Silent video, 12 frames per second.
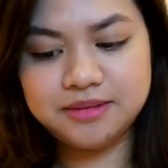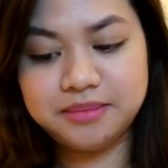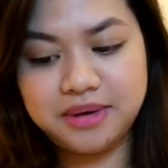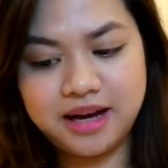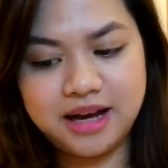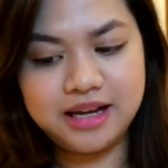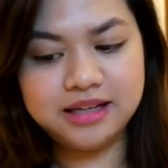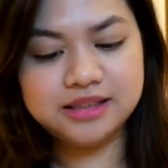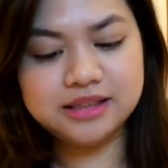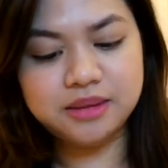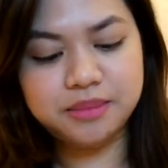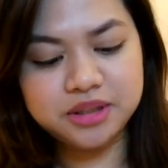
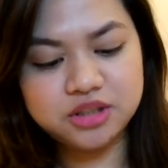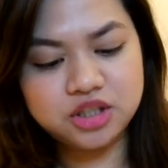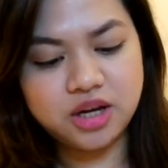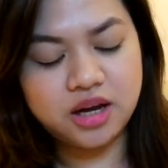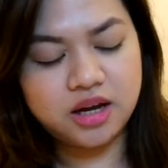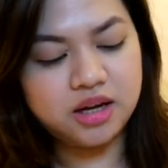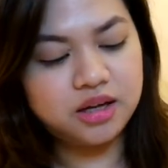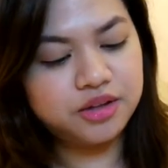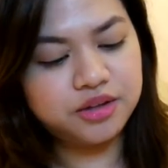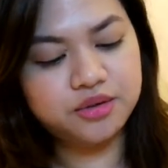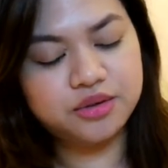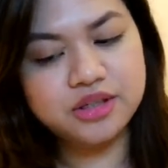maalis naman siya
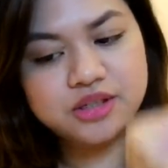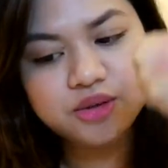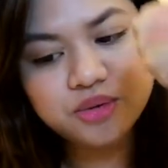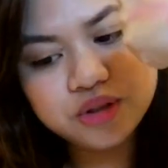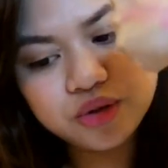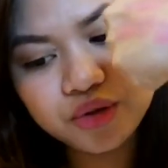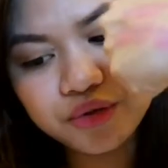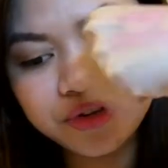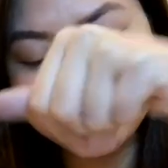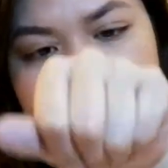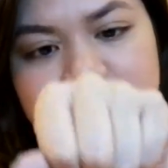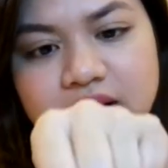through this. So, siguro
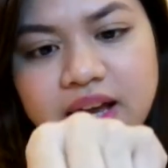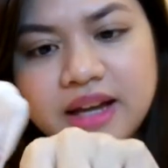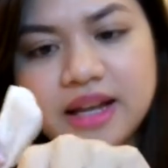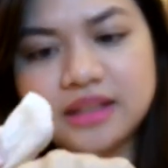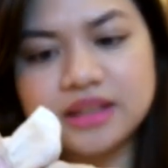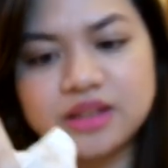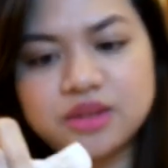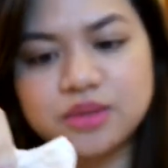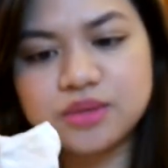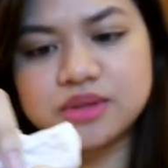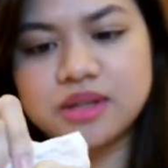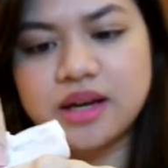first, unahin natin
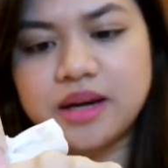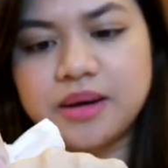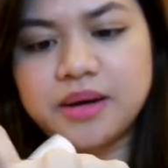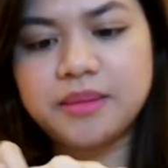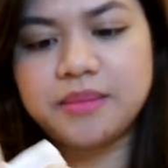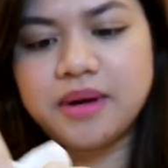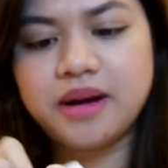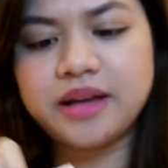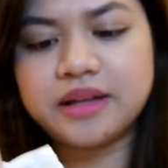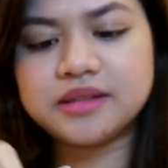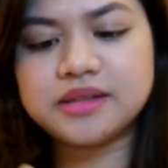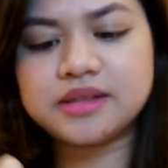itong sa
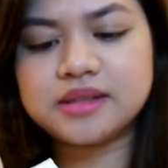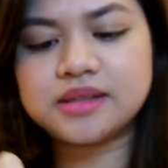halves.